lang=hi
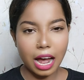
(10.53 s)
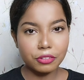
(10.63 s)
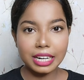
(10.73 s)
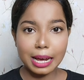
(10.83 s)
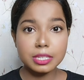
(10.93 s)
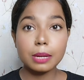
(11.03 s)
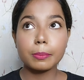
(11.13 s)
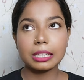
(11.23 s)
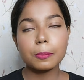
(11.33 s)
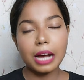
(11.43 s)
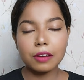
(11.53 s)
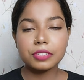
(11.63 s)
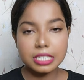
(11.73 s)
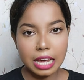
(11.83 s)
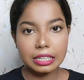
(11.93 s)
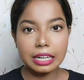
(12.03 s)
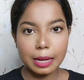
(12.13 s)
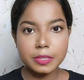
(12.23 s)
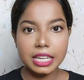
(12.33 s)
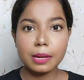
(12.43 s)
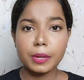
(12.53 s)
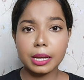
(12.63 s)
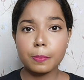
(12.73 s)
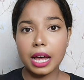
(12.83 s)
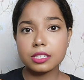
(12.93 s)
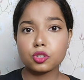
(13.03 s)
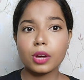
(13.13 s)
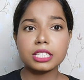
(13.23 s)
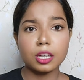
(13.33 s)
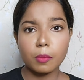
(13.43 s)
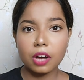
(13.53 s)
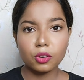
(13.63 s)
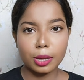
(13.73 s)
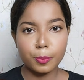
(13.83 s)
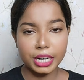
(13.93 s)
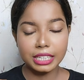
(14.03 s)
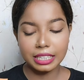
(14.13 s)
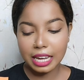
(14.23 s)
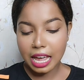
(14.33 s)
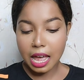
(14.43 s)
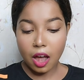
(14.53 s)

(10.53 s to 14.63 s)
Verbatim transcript: काफ़ी टाइम से मतलब काफ़ी ज़्यादा टाइम से ये मेरे पास जो है जमा होकर पड़ी थी